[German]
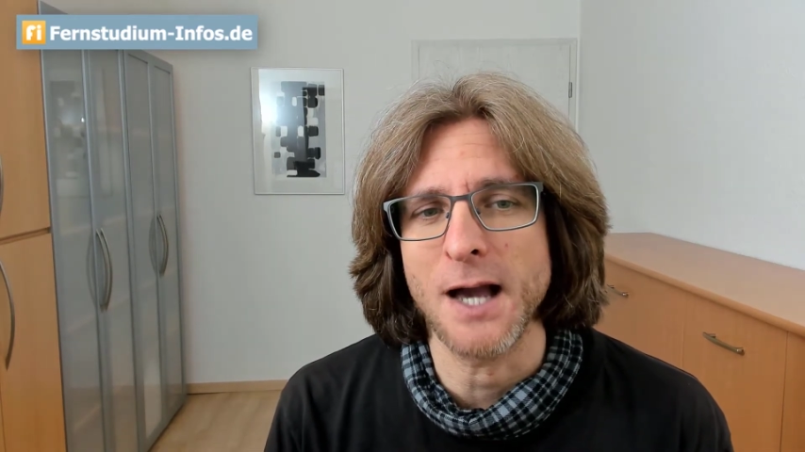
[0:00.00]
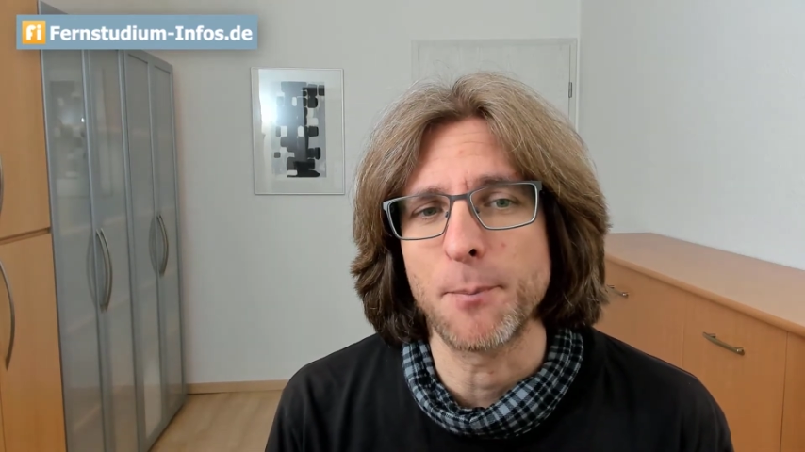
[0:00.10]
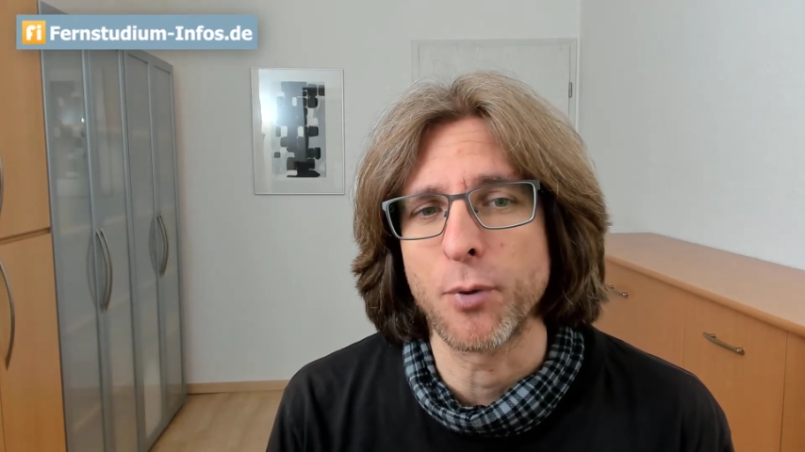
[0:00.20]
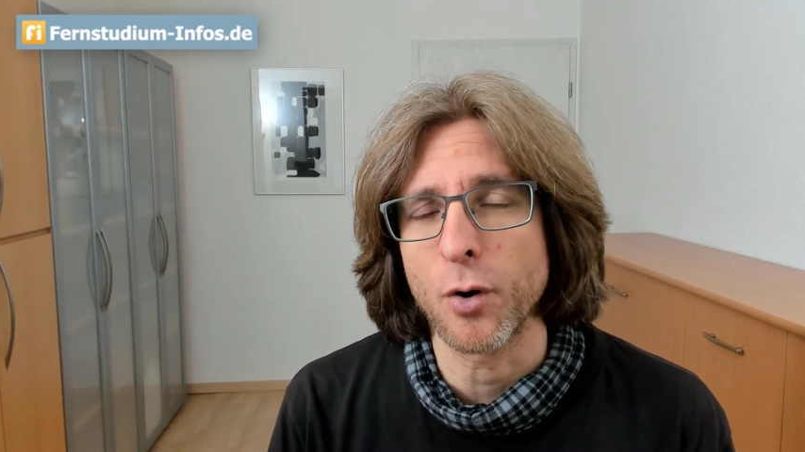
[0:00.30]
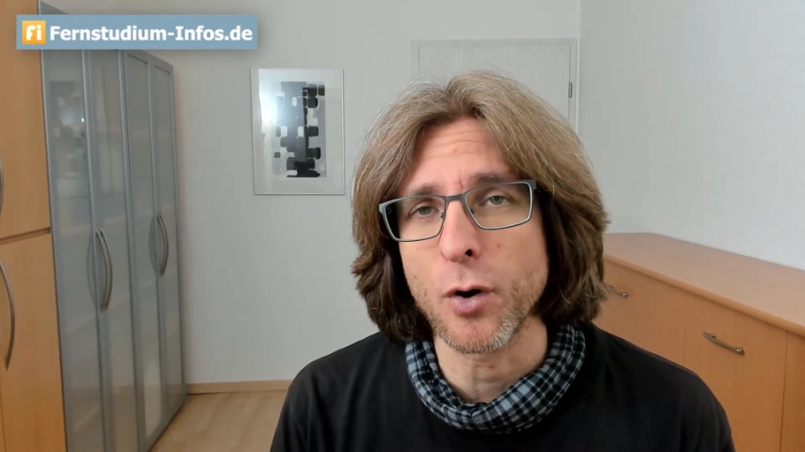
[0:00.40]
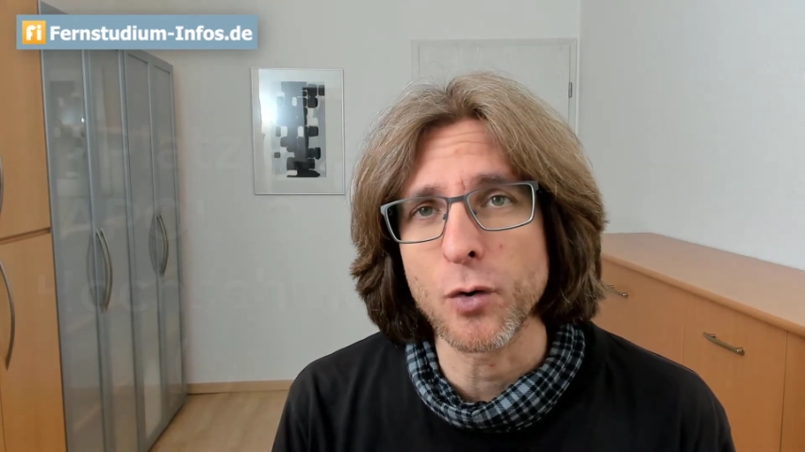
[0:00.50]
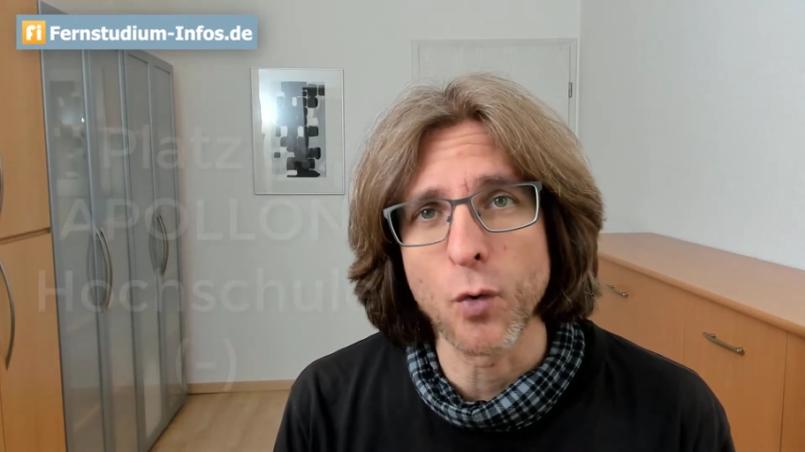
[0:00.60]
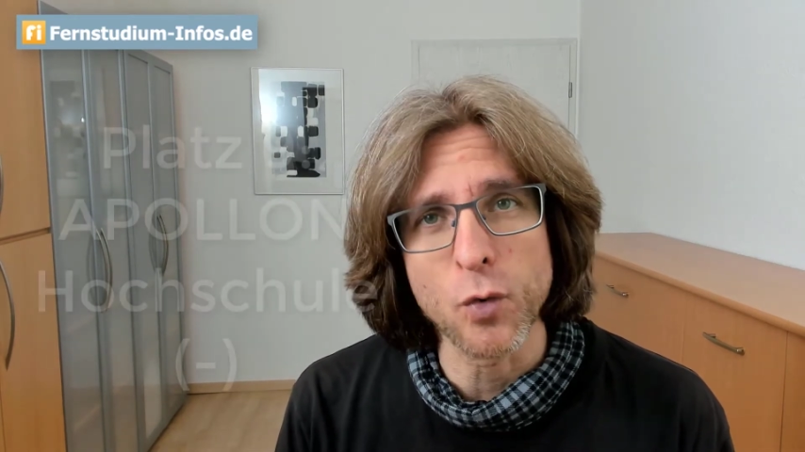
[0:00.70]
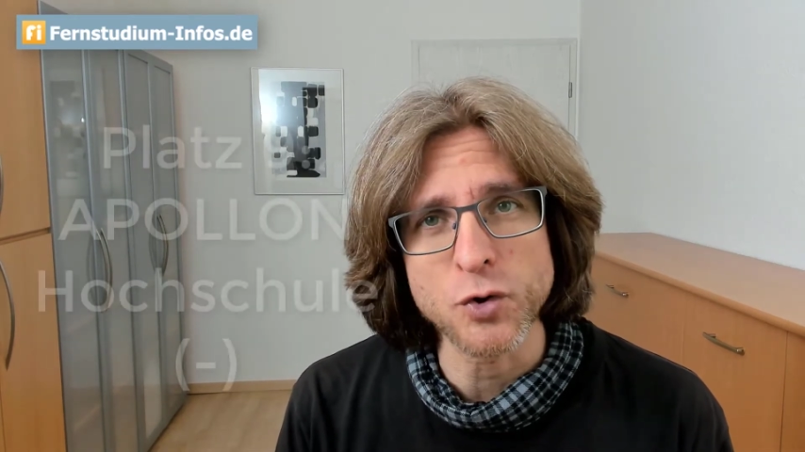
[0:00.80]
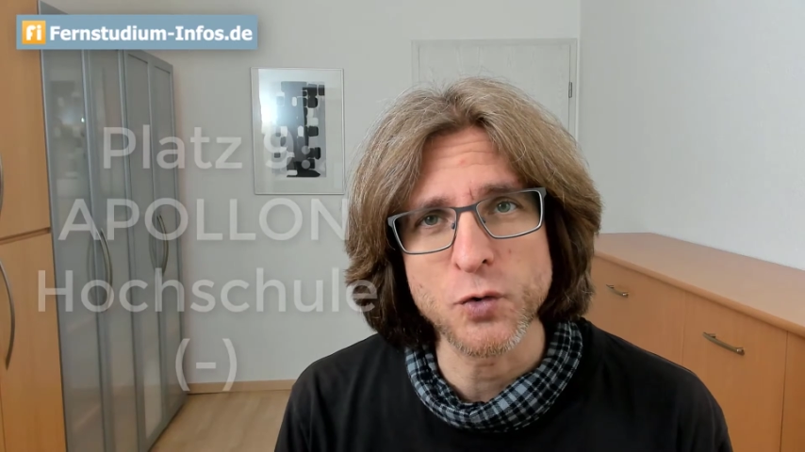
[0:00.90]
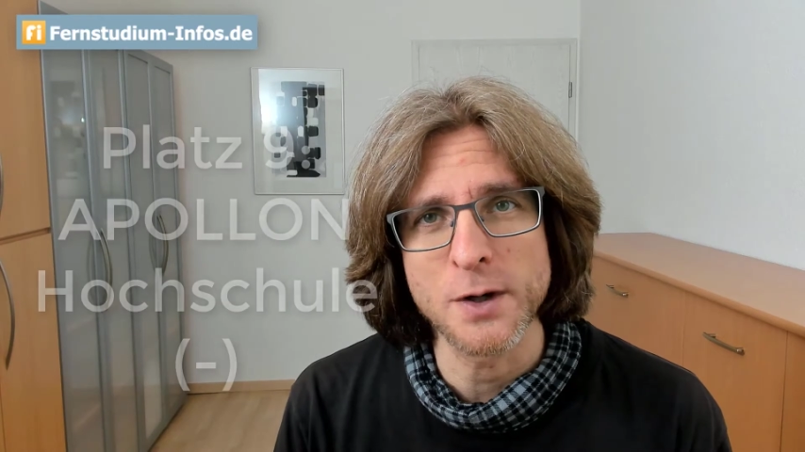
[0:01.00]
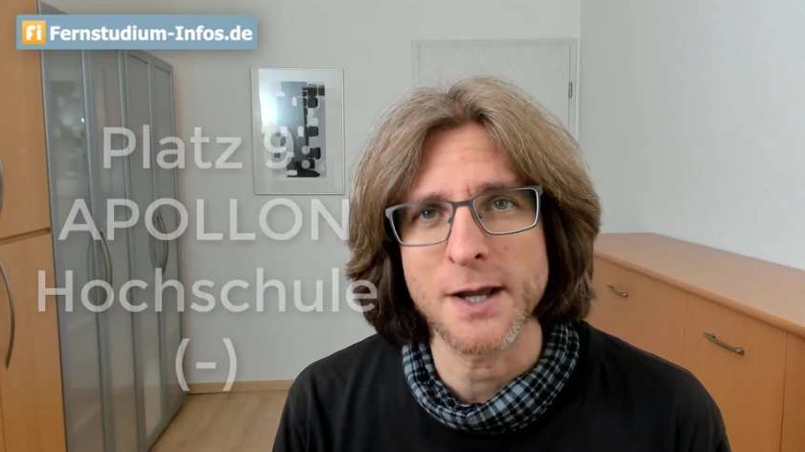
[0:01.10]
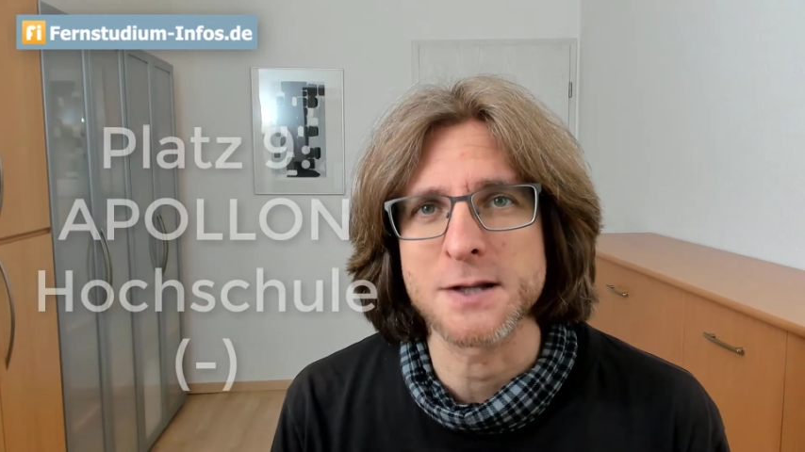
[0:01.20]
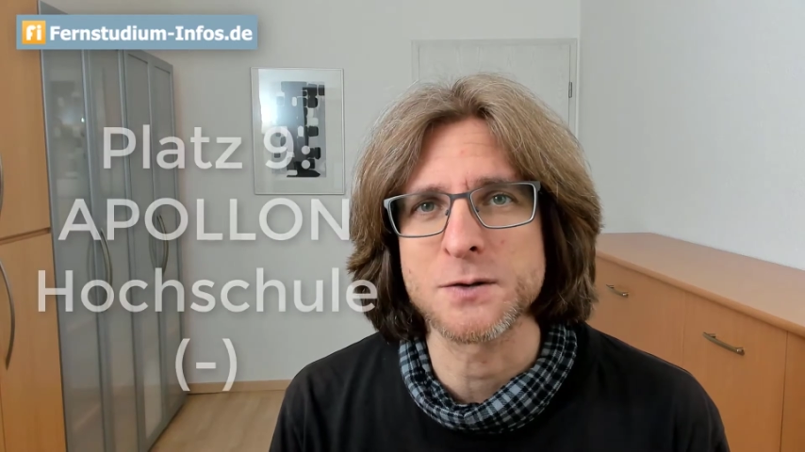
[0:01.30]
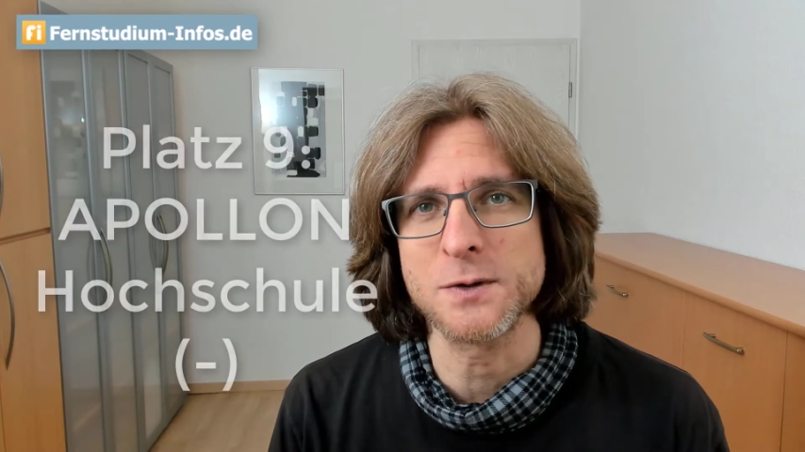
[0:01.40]
Apollon Hochschule
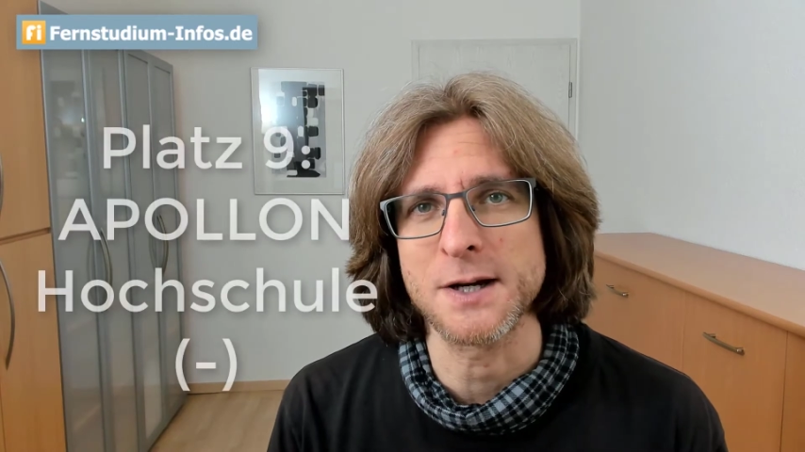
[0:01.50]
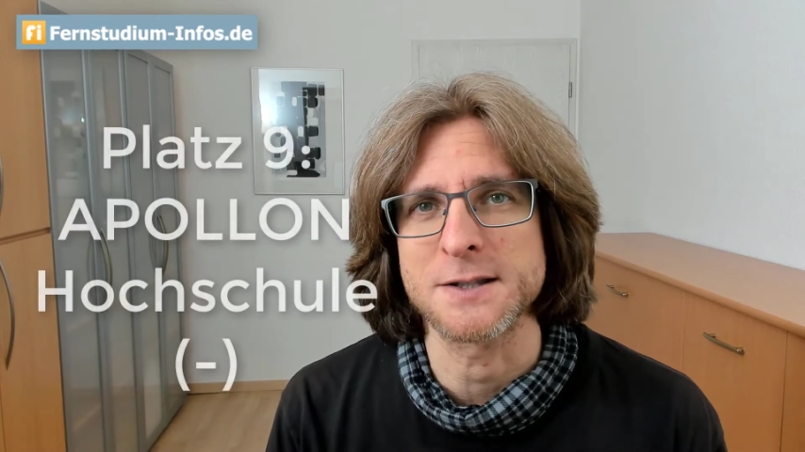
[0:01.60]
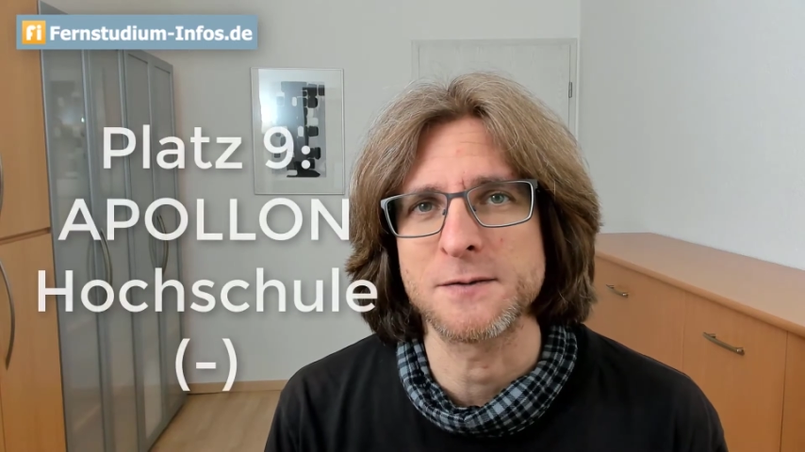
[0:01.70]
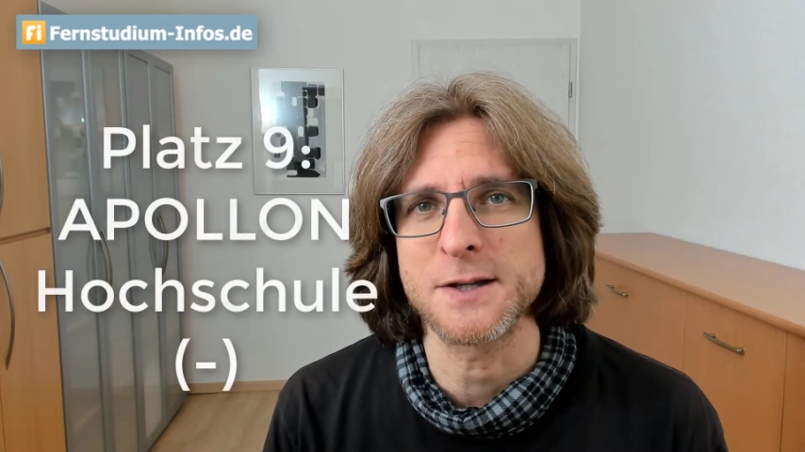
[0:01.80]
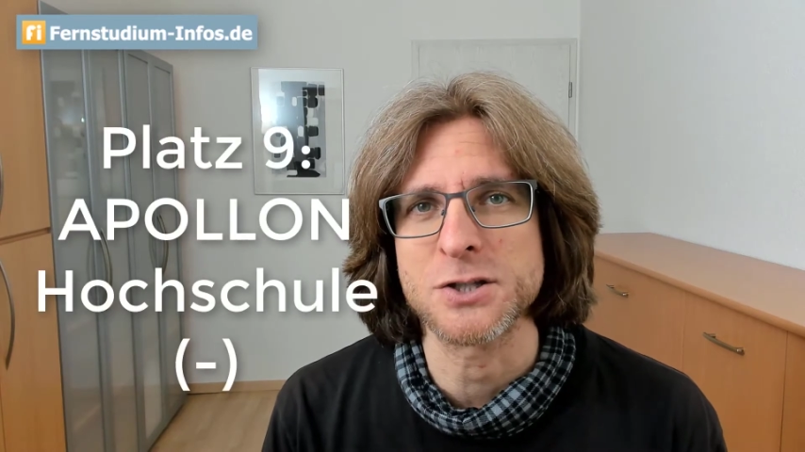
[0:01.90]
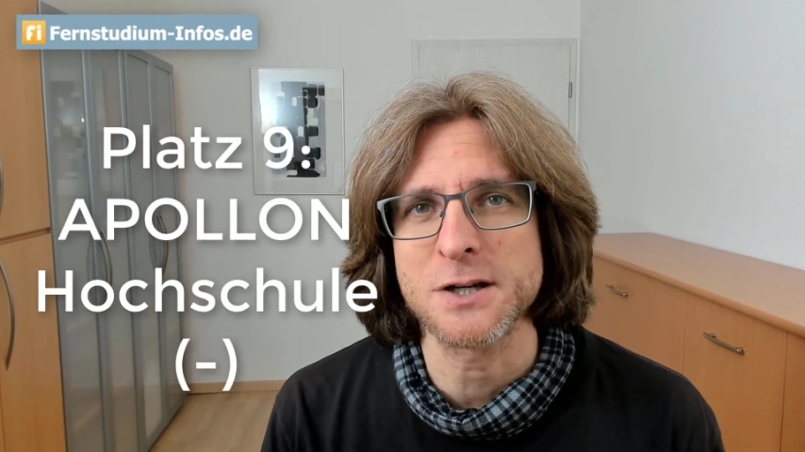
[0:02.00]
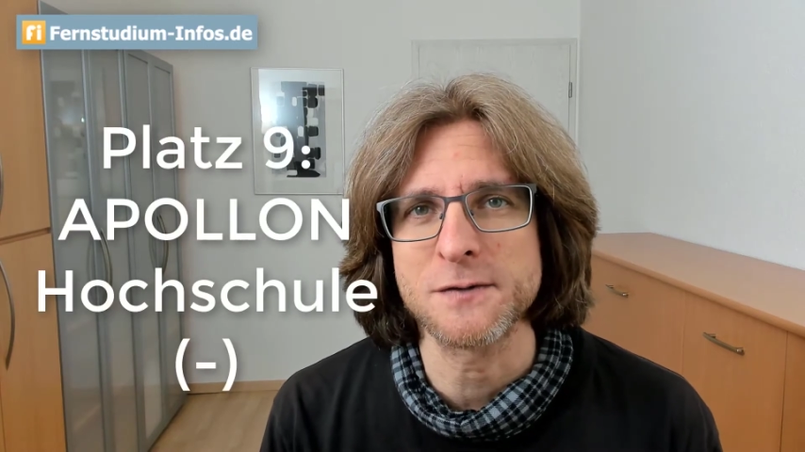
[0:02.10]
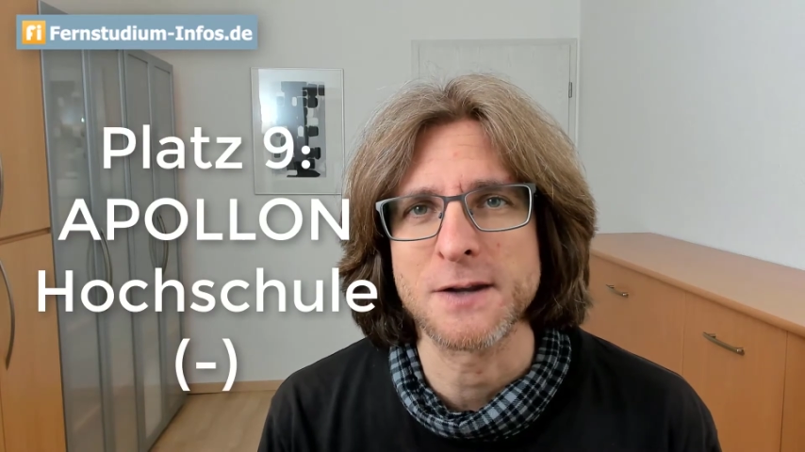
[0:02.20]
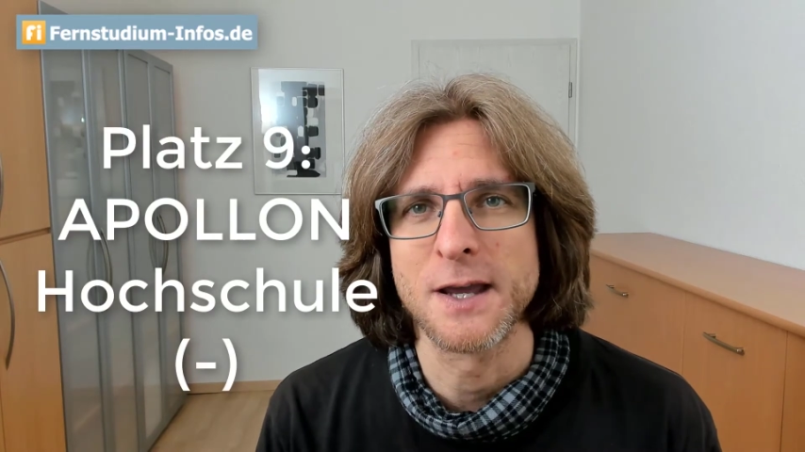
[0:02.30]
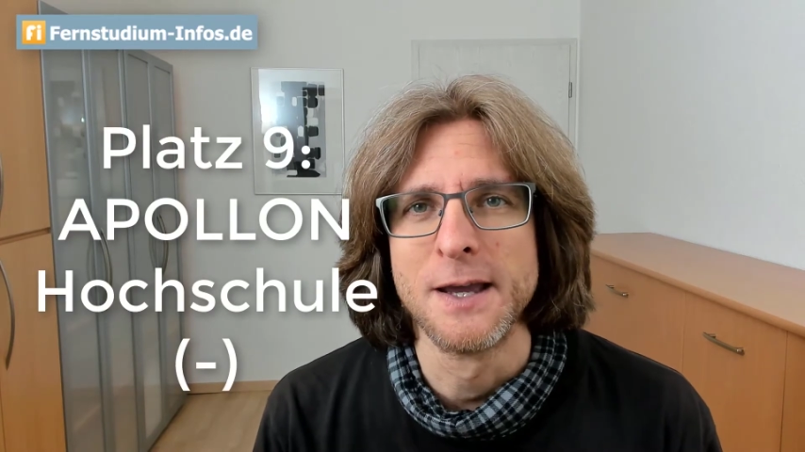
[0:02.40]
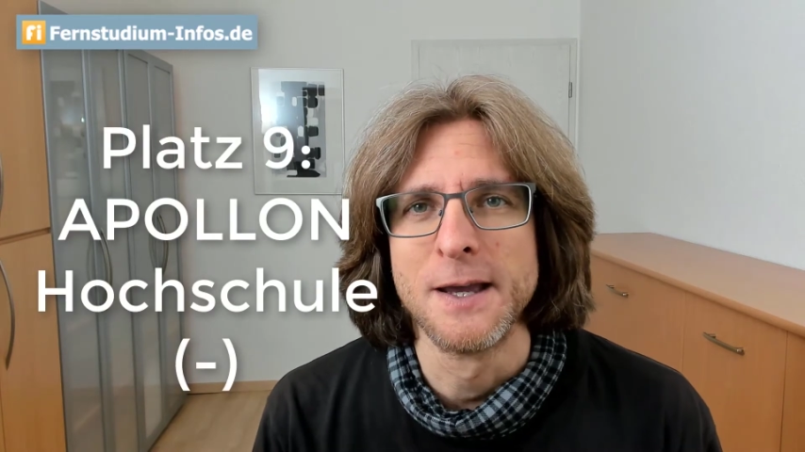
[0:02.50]
der Gesundheitswirtschaft.